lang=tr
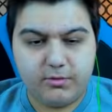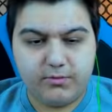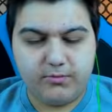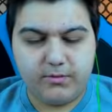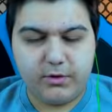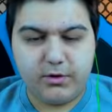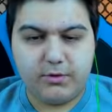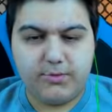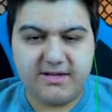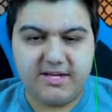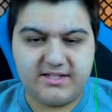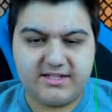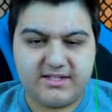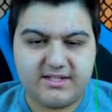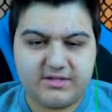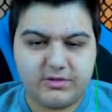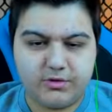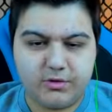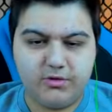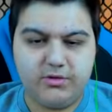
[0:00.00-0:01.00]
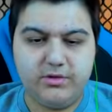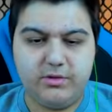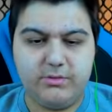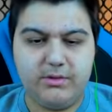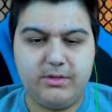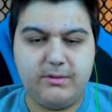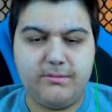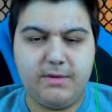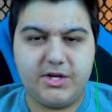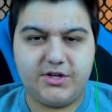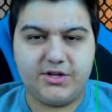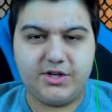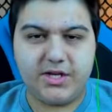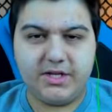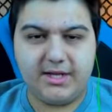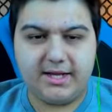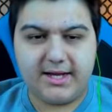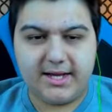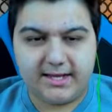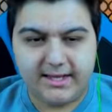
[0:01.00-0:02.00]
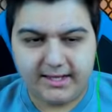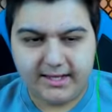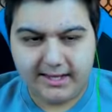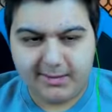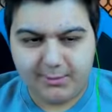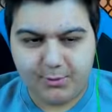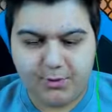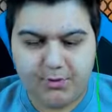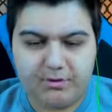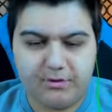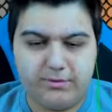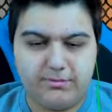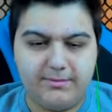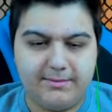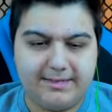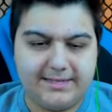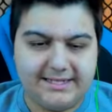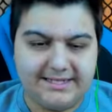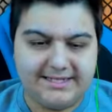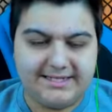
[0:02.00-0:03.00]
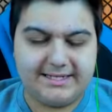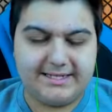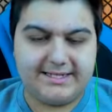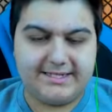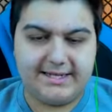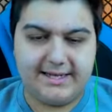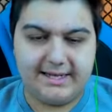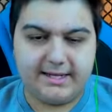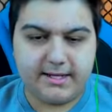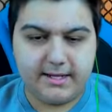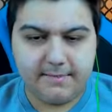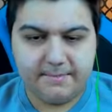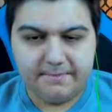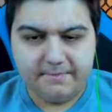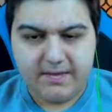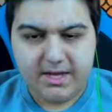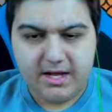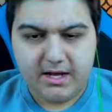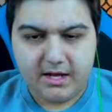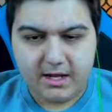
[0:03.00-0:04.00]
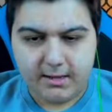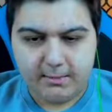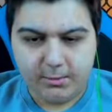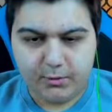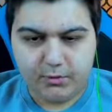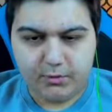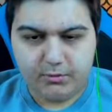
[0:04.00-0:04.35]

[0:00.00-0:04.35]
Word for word: videoyu beğenirseniz çok sevinirim. Aşağıdan kanala abone olmadıysanız eğer ki abone ol